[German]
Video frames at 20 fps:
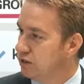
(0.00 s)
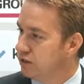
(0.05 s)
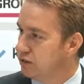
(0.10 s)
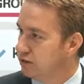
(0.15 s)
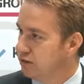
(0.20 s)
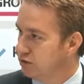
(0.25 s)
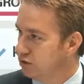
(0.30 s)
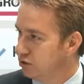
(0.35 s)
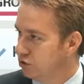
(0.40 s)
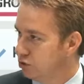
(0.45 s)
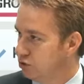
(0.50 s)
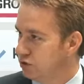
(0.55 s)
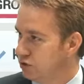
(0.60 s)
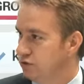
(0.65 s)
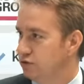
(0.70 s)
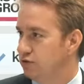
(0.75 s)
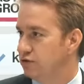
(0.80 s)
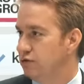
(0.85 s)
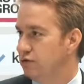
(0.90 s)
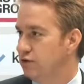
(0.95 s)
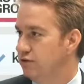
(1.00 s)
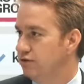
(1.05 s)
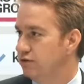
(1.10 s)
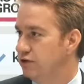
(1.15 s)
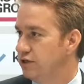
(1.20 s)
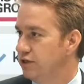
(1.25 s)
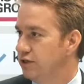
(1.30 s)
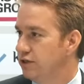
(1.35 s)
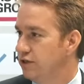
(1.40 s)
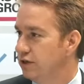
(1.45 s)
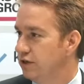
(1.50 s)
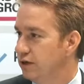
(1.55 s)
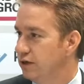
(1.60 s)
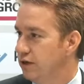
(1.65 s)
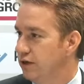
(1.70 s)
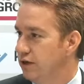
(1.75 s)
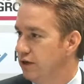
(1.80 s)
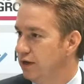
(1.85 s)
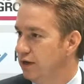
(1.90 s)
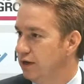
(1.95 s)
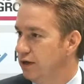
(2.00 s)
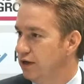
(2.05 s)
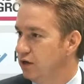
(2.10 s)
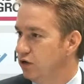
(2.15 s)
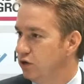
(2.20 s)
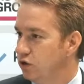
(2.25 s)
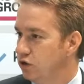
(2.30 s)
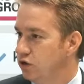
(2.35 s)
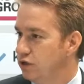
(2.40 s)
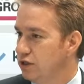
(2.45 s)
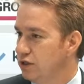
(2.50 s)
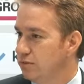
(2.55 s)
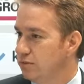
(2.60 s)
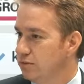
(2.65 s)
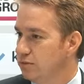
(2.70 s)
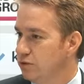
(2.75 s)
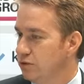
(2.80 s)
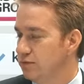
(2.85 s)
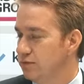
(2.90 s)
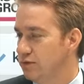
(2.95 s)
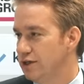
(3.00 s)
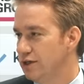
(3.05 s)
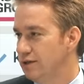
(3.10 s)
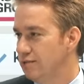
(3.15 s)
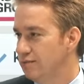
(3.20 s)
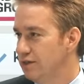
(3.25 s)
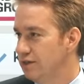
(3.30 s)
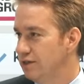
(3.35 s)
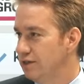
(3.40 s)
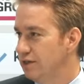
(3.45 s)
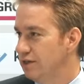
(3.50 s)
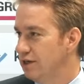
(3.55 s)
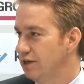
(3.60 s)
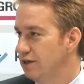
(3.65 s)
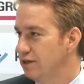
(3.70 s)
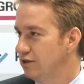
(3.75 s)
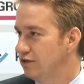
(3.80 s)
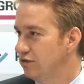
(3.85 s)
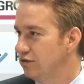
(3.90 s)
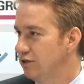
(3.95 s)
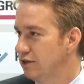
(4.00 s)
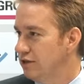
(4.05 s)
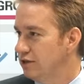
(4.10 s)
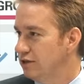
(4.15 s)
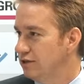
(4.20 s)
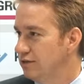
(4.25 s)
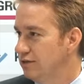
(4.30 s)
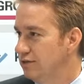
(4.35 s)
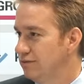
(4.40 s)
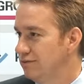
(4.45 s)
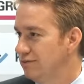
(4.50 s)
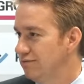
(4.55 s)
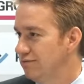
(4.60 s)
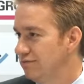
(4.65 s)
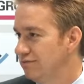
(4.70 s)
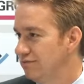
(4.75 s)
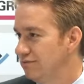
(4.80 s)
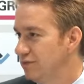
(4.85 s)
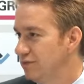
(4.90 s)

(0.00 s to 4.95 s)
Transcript: an Kunden zu liefern, können aber momentan mit den Angefragten